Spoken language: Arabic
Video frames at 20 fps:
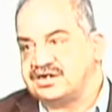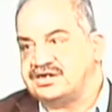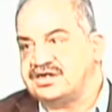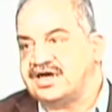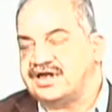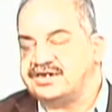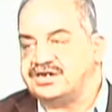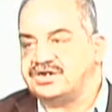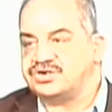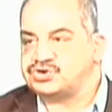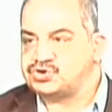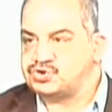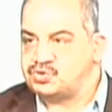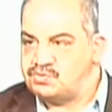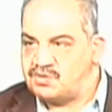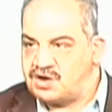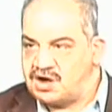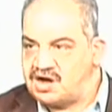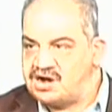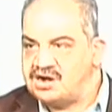يعني
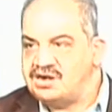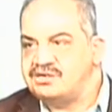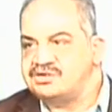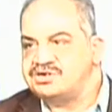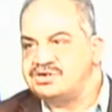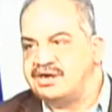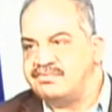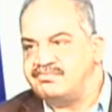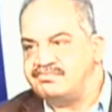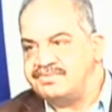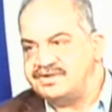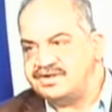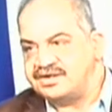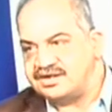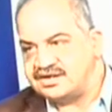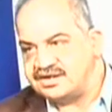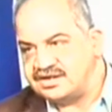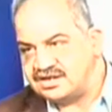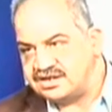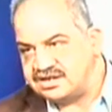الصومال
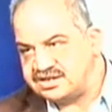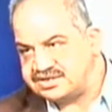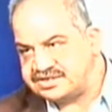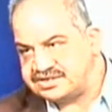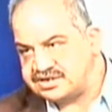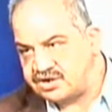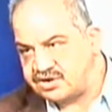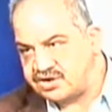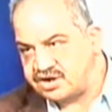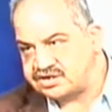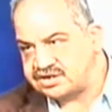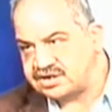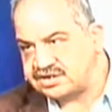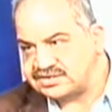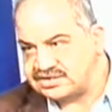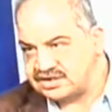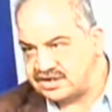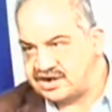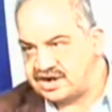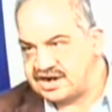جنب الزيارات
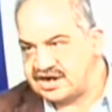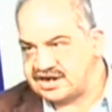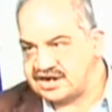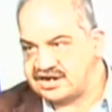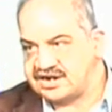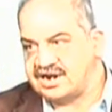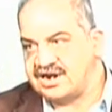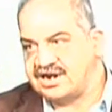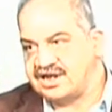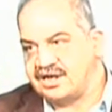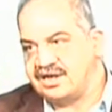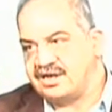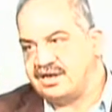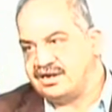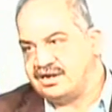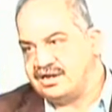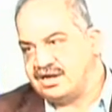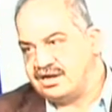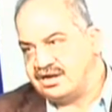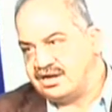الزياره الاخيره
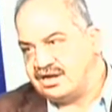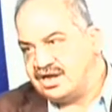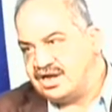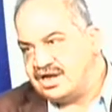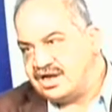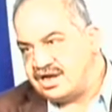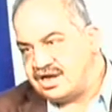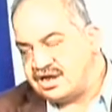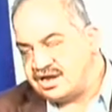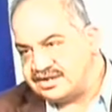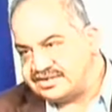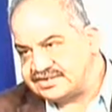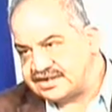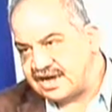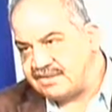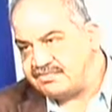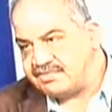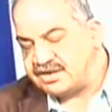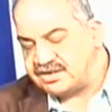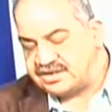اللي
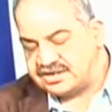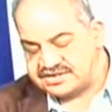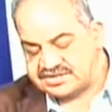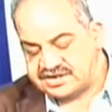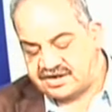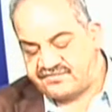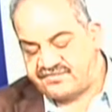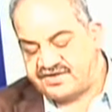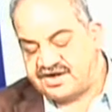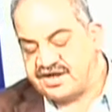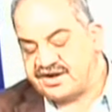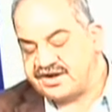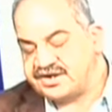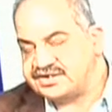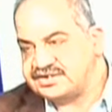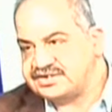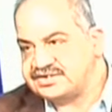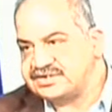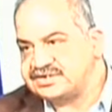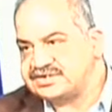ذهب اللي زار فيها الرئيس
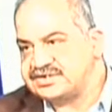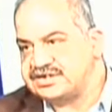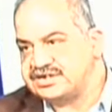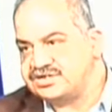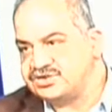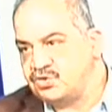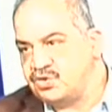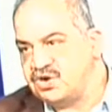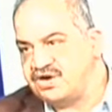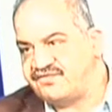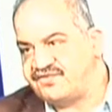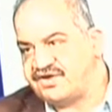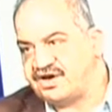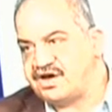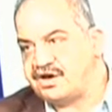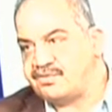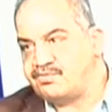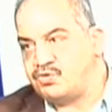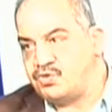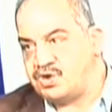السيسي دول في
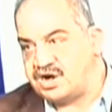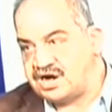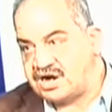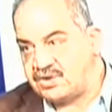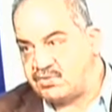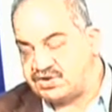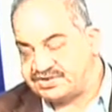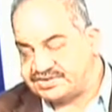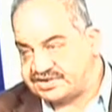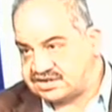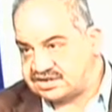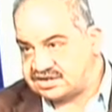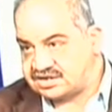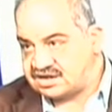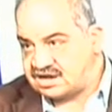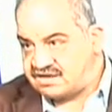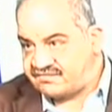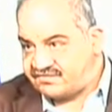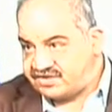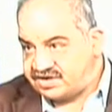غرب ووسط
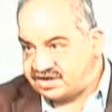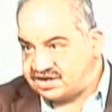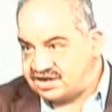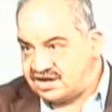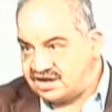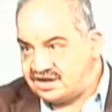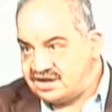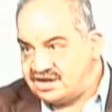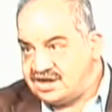افريقيا